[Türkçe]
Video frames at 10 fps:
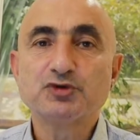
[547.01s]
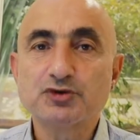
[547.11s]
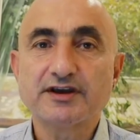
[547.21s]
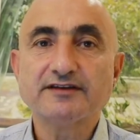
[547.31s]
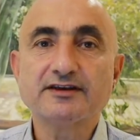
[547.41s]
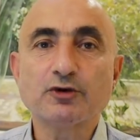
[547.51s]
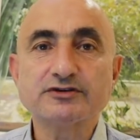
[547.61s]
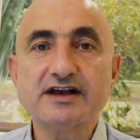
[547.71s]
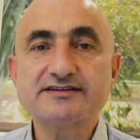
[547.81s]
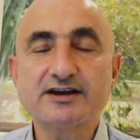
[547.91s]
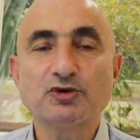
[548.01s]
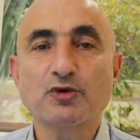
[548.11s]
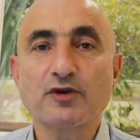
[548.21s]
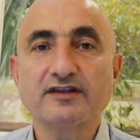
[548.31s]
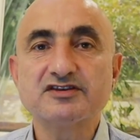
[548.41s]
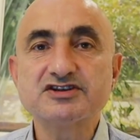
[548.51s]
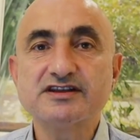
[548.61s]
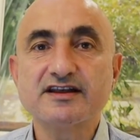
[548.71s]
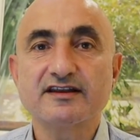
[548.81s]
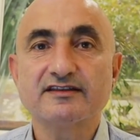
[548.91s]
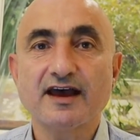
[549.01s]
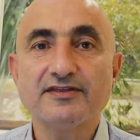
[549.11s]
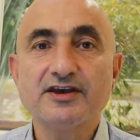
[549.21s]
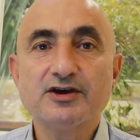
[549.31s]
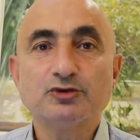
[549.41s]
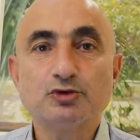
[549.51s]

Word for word: Türkiye'deki özel sektör üreticilerinden